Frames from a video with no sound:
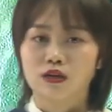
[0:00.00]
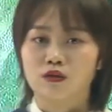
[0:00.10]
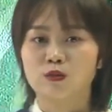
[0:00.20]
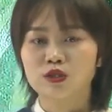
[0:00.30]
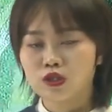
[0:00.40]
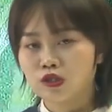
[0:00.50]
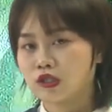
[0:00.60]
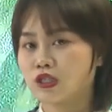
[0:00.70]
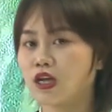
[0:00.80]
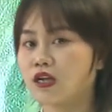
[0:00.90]
我们
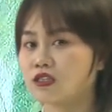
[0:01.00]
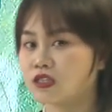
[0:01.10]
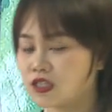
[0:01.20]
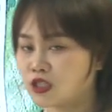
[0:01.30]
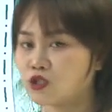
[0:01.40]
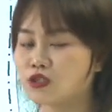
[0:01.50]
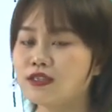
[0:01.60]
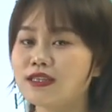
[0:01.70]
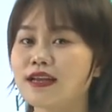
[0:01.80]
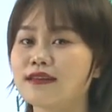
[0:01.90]
知道，其实
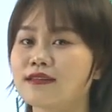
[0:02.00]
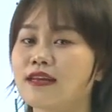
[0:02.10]
春天呢，